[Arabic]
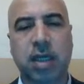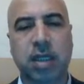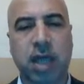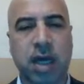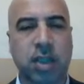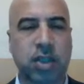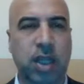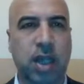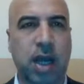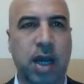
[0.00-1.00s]
نختار
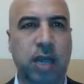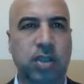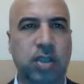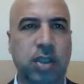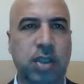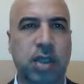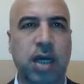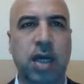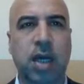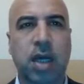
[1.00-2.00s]
شريحة
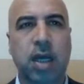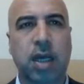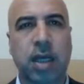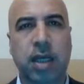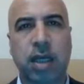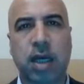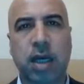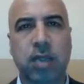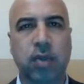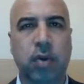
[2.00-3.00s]
جديدة اللي
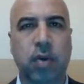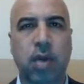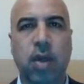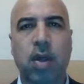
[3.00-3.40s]
هي نيو